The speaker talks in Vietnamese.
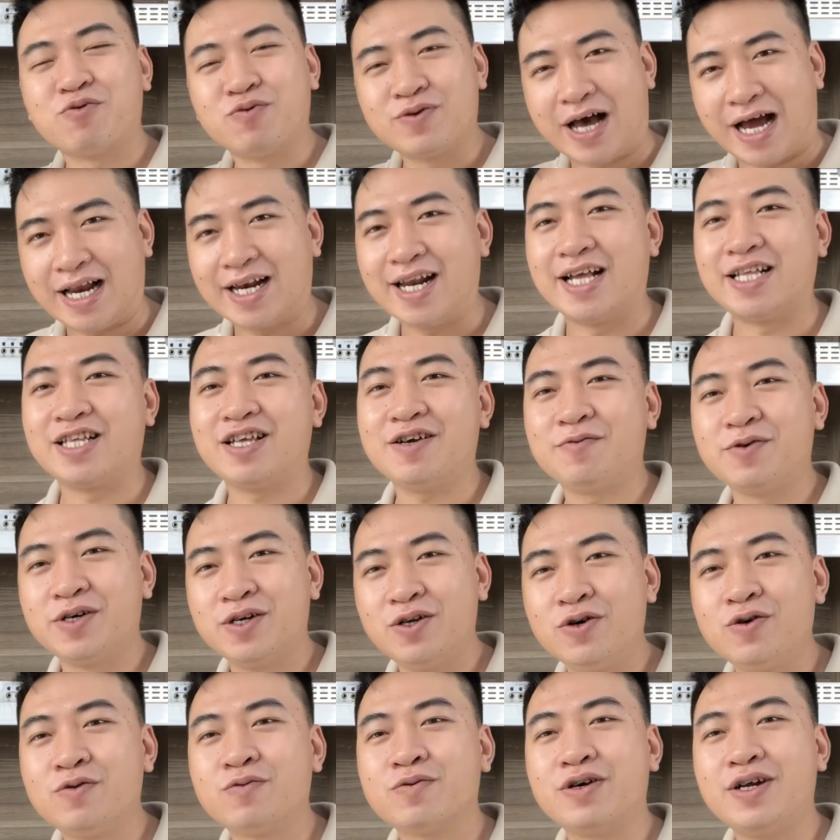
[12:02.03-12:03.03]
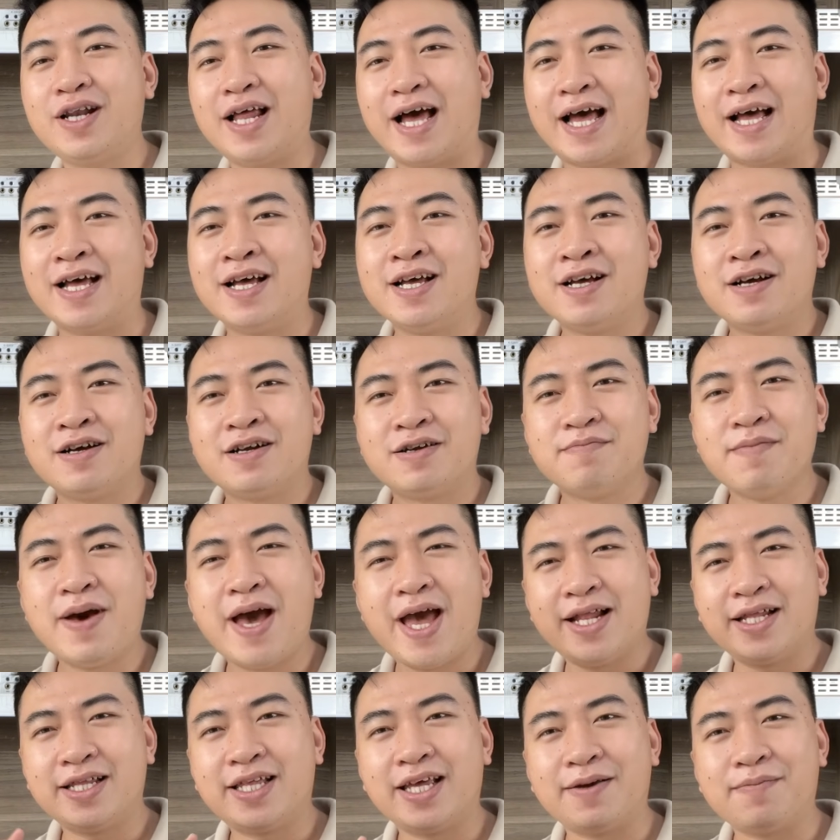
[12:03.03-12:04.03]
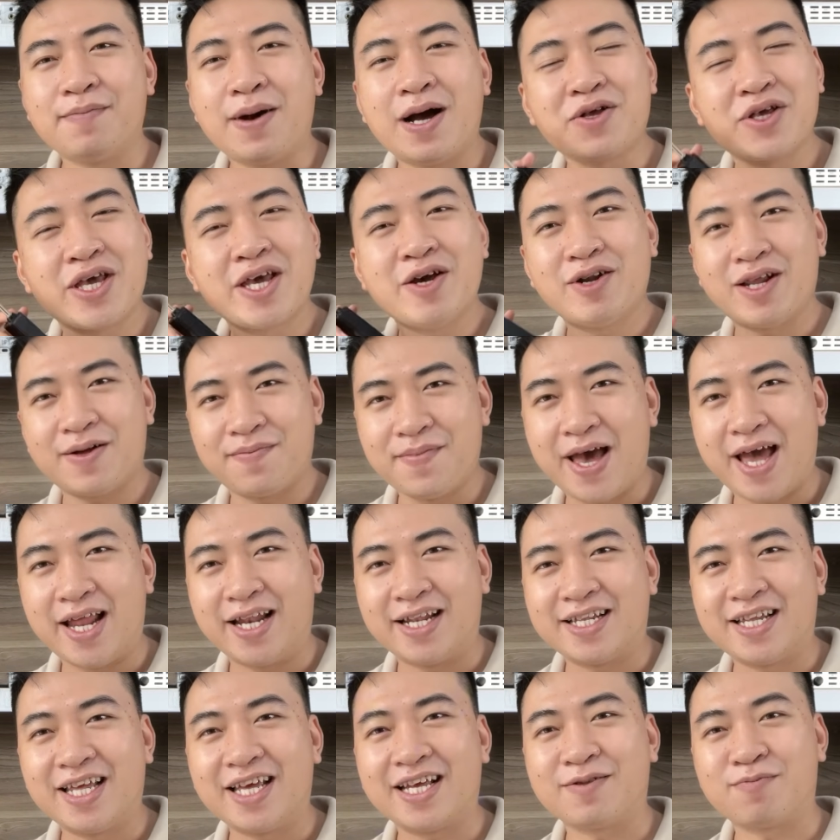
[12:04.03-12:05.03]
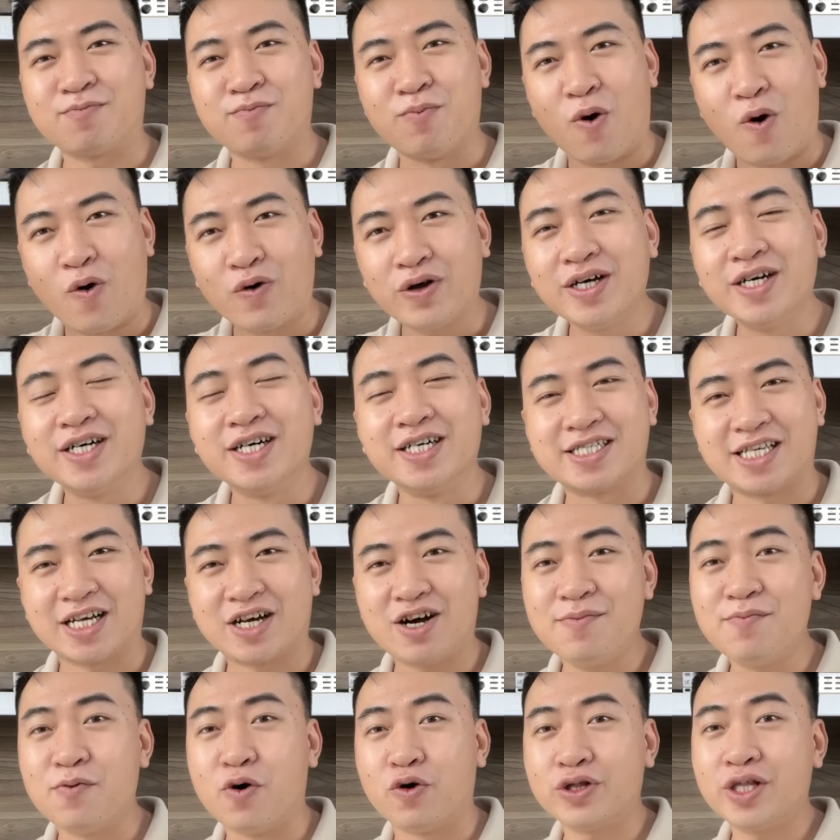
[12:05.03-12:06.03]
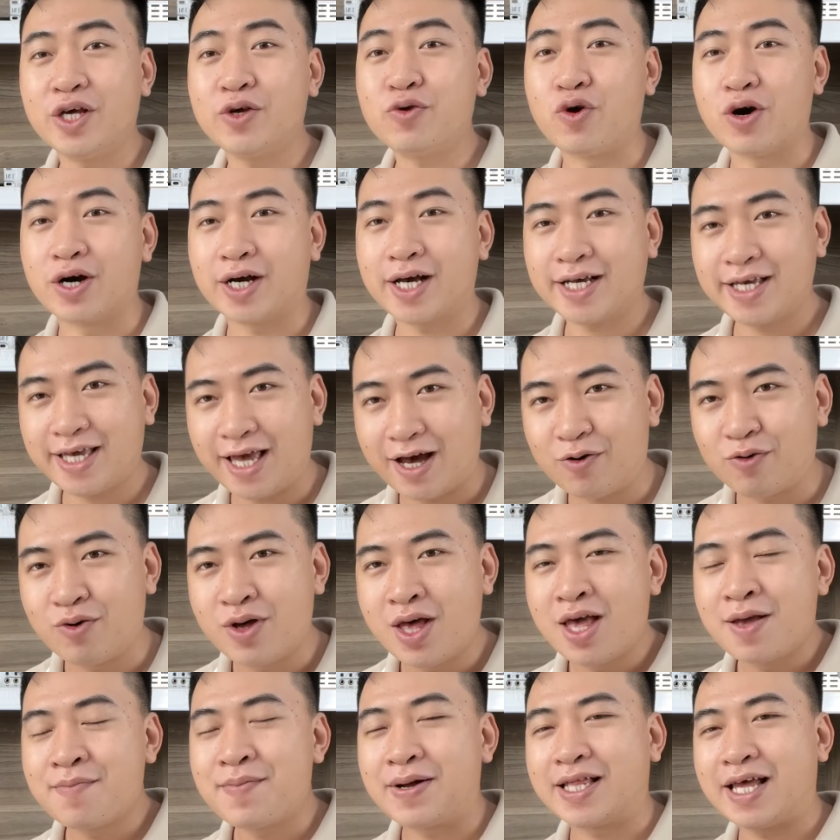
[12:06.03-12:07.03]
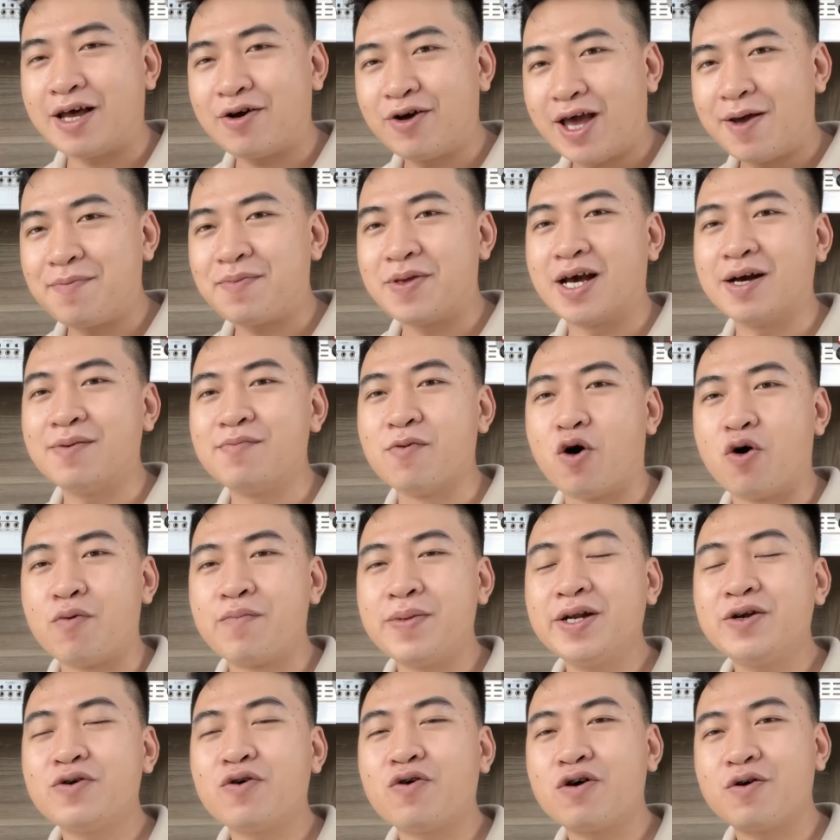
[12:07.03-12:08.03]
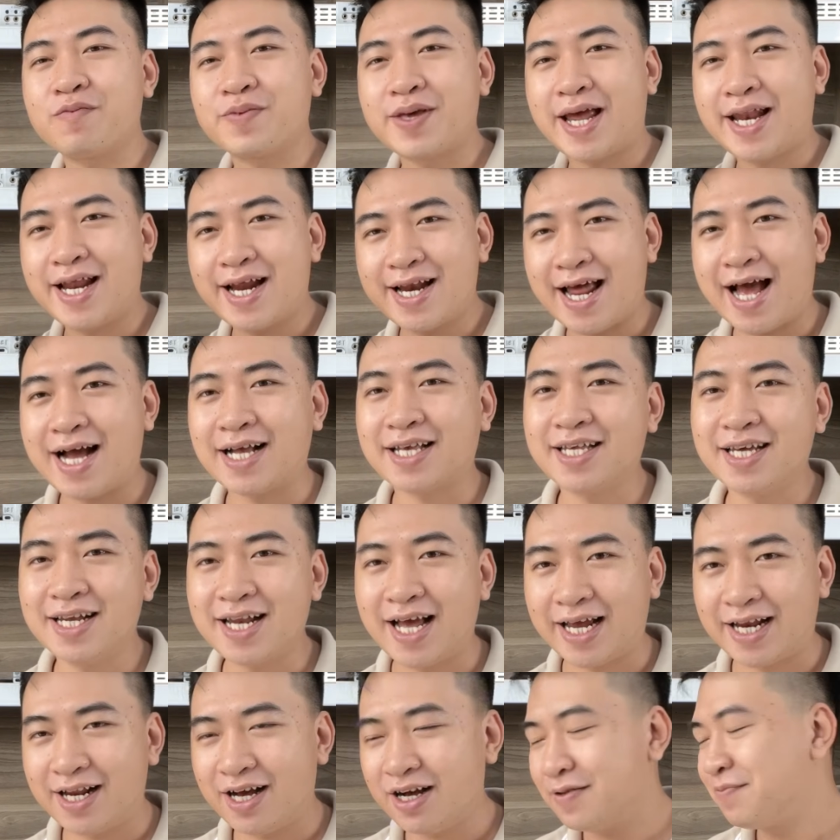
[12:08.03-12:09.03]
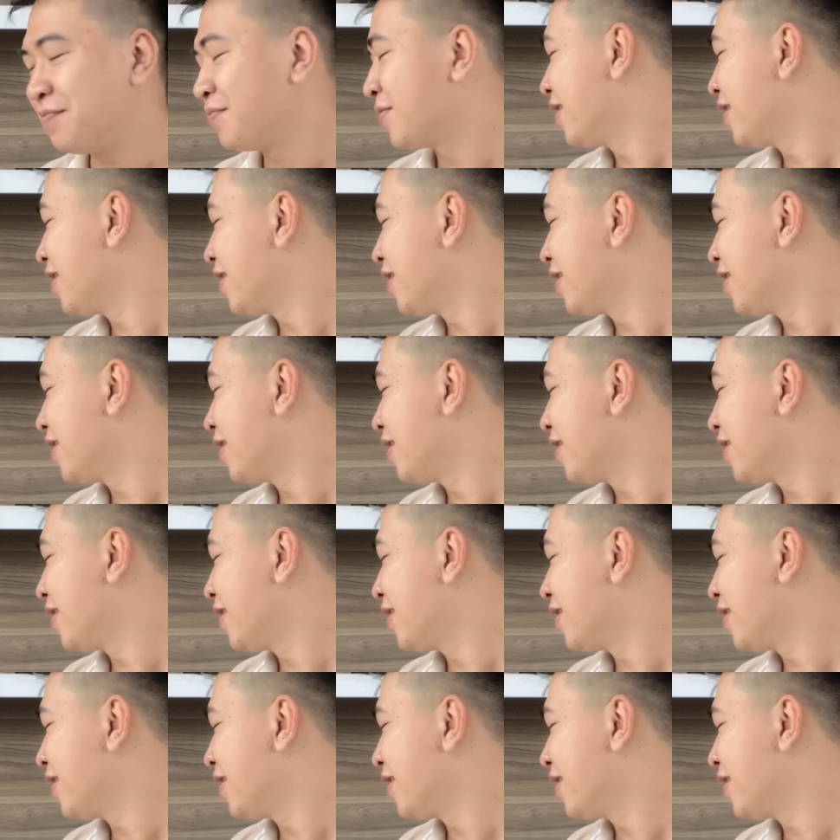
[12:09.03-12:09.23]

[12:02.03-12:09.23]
cũng khẳng định cho mọi người luôn, đó là bền thì bao nhiêu là bền, thì mỗi người sẽ có mỗi tiêu chuẩn khác nhau. Mà theo em những bộ micro không dây đa năng như thế này đó,